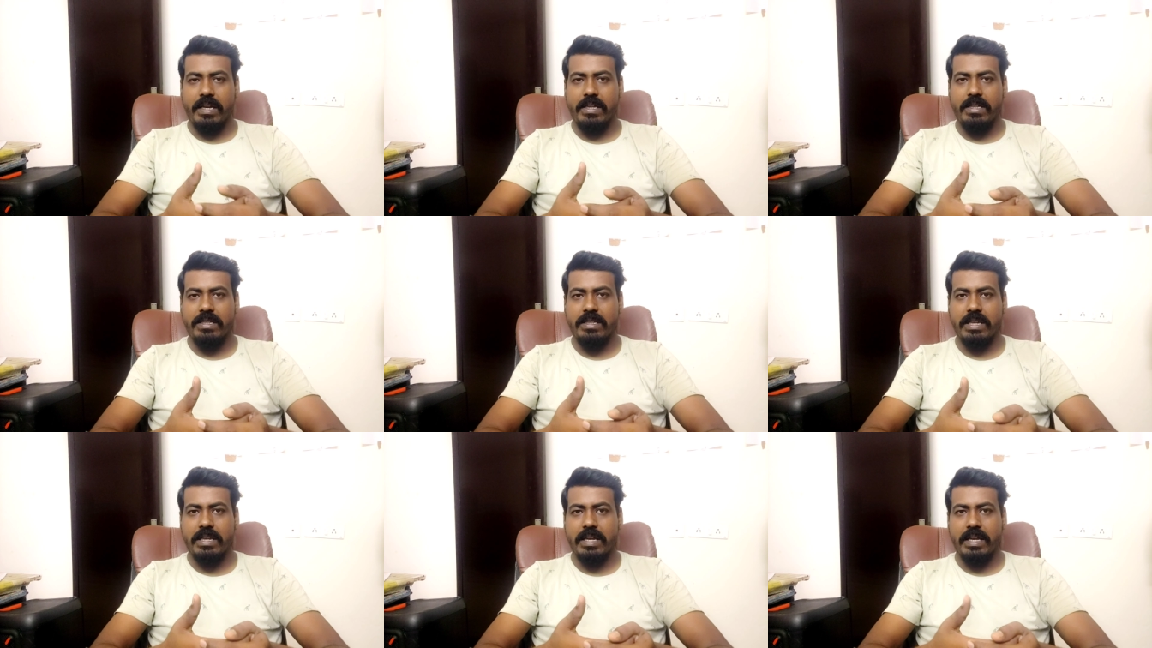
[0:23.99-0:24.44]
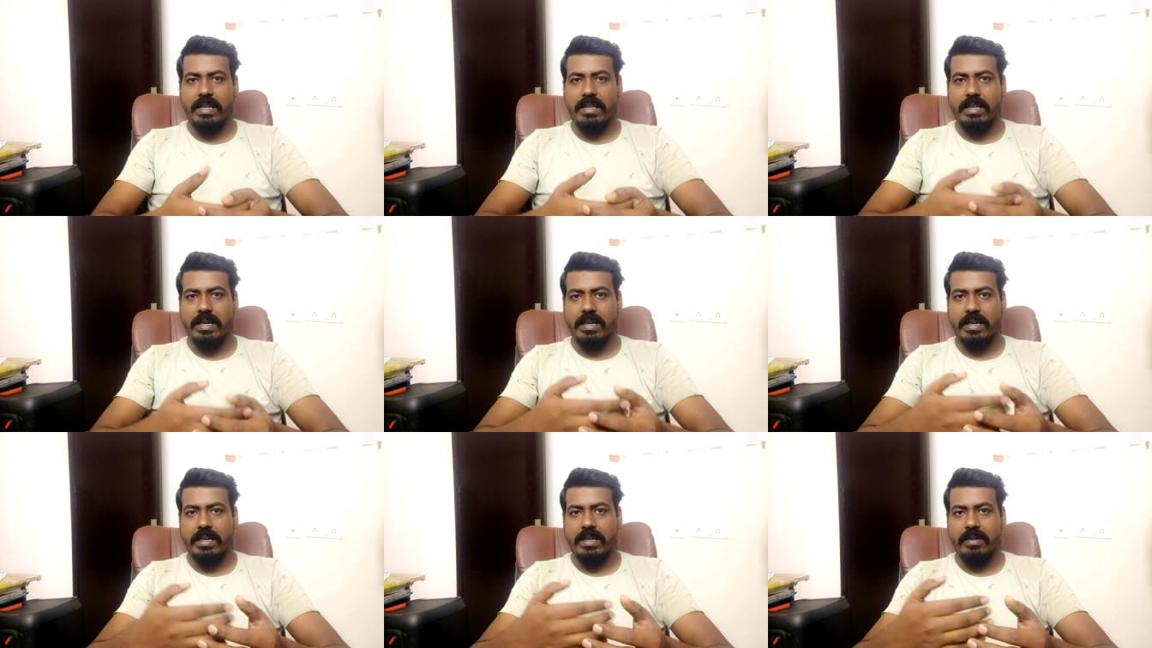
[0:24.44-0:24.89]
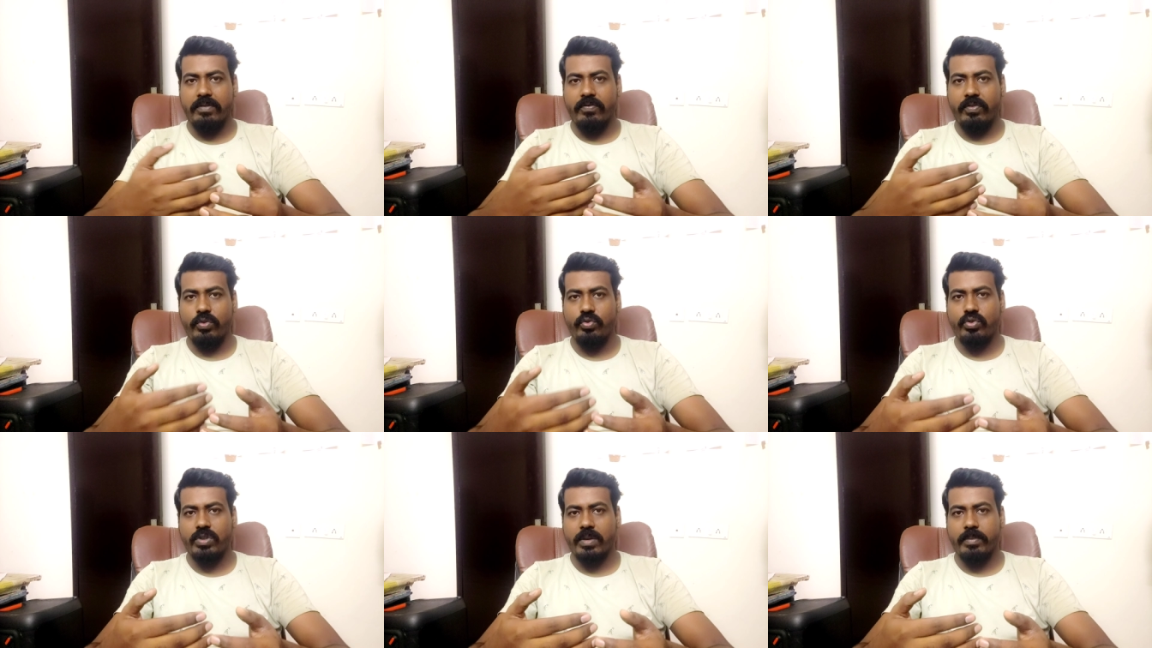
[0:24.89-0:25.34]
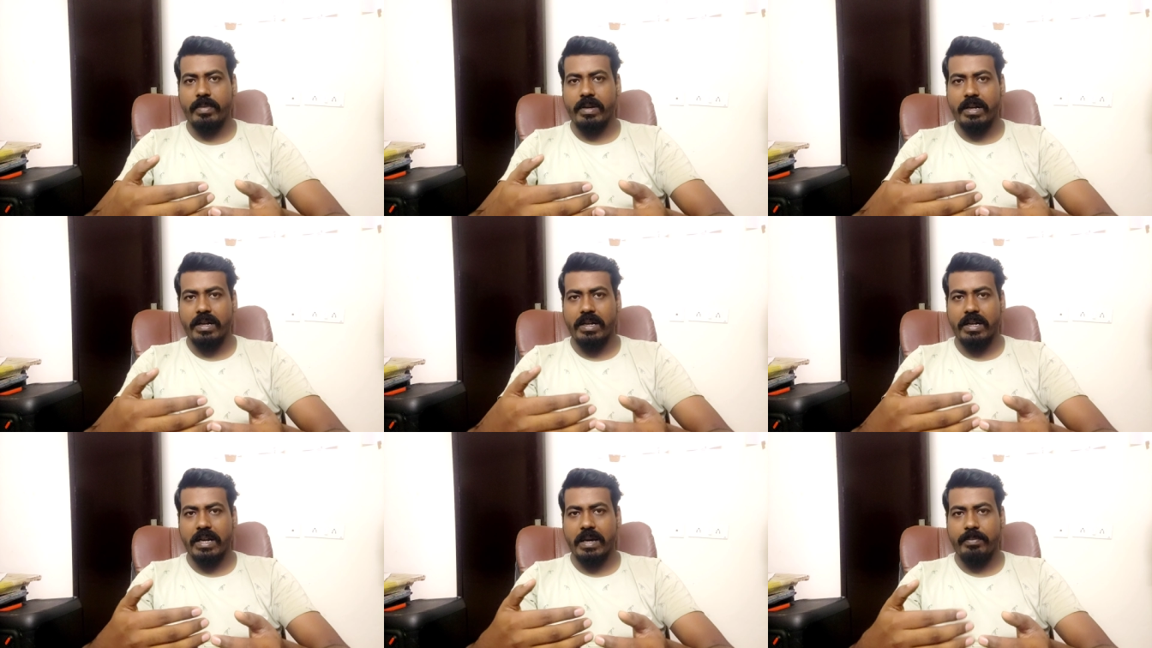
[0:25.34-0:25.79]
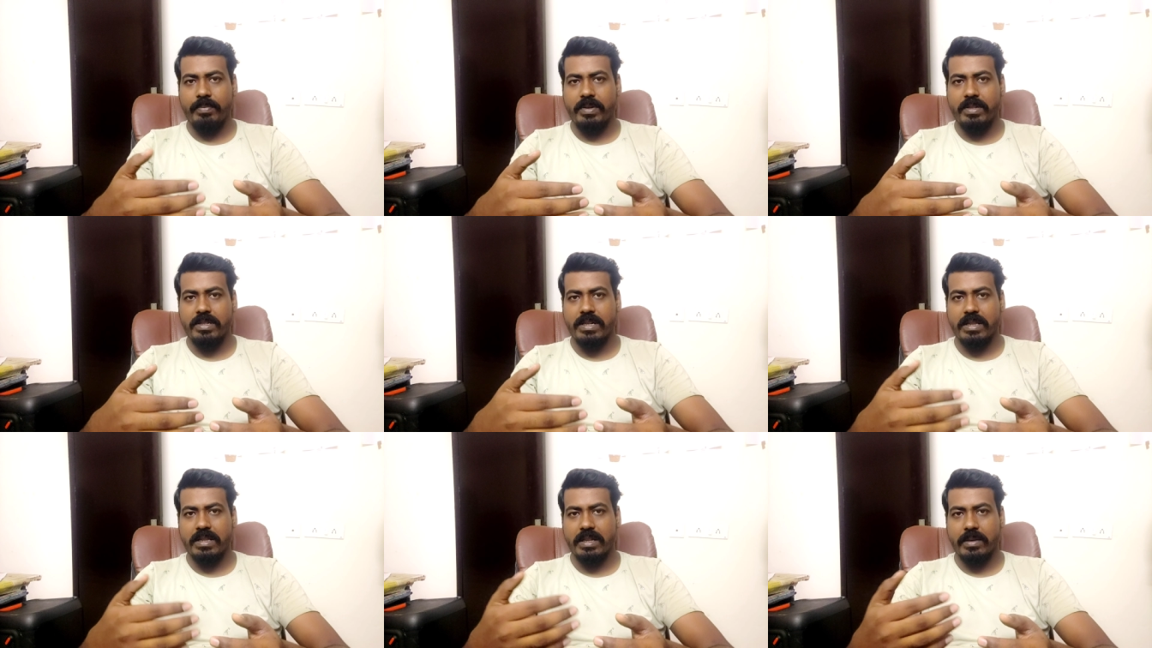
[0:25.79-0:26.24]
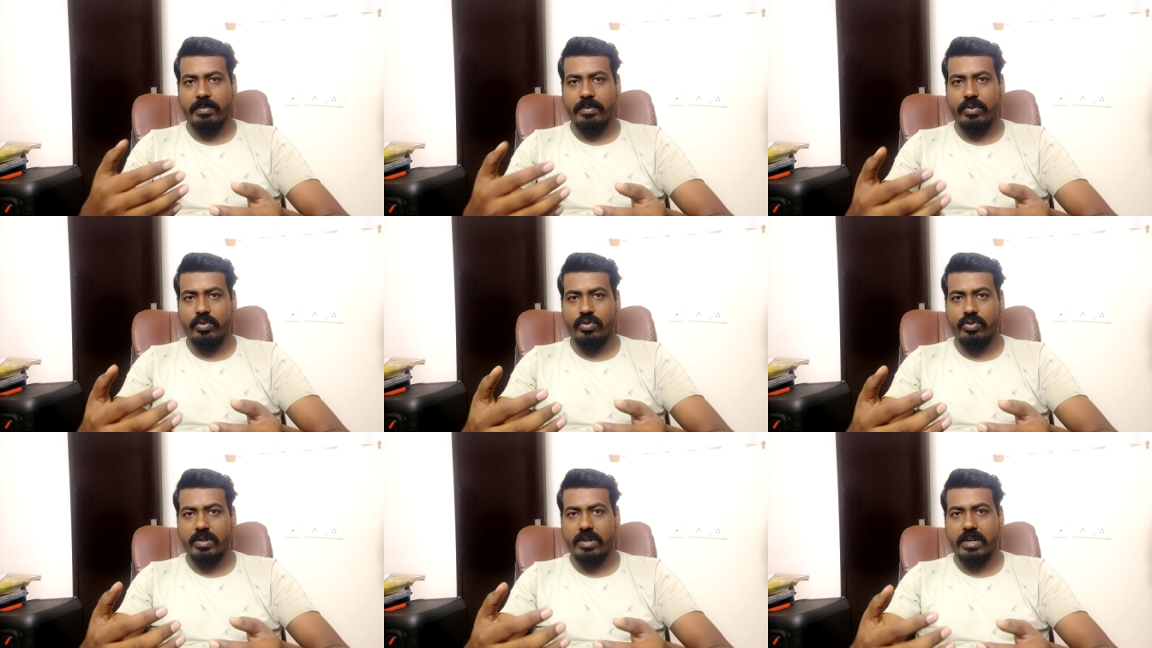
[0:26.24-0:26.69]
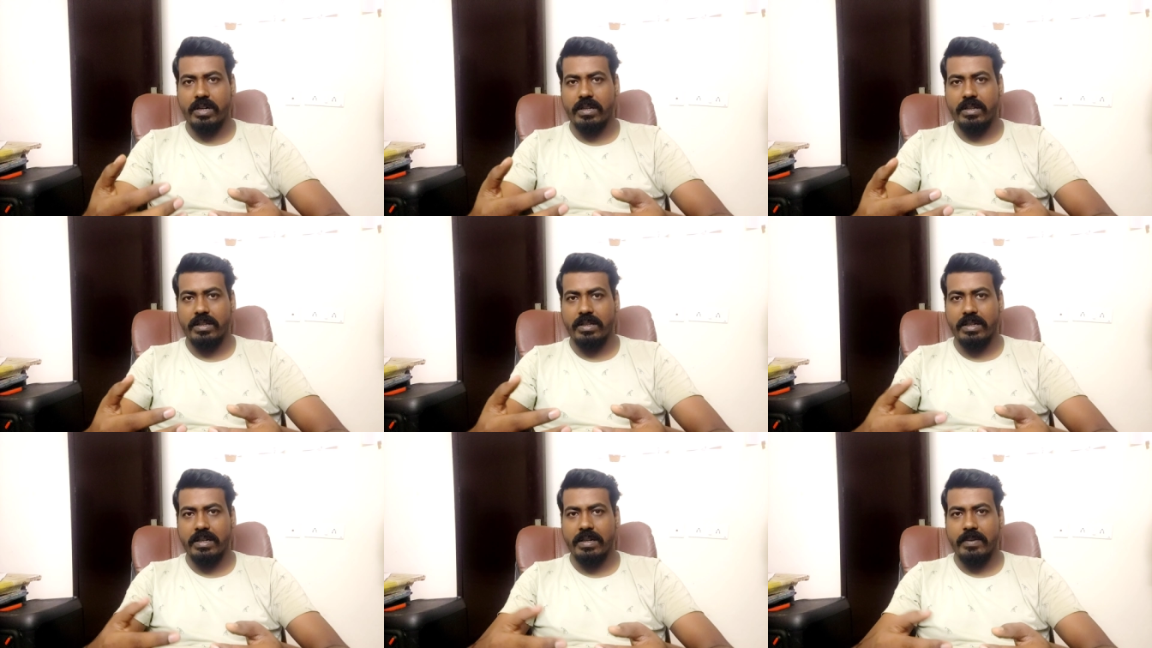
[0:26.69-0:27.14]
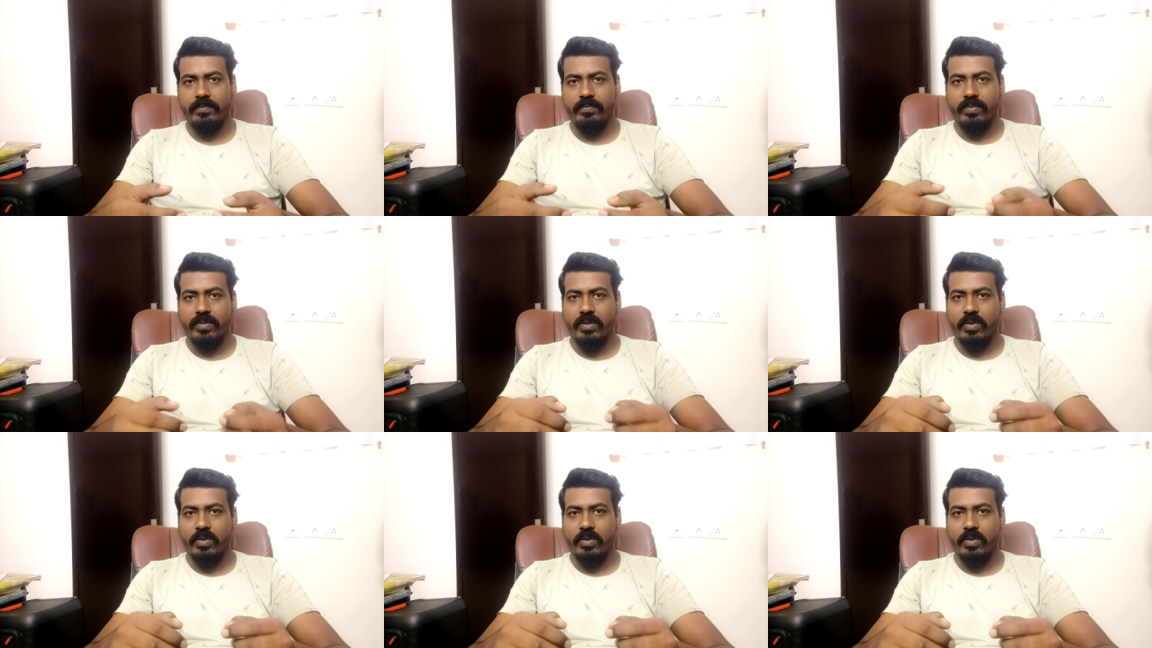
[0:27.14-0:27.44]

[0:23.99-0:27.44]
इसलिए ताकि फ्यूचर में अगर आपके साथ कभी कुछ घटता है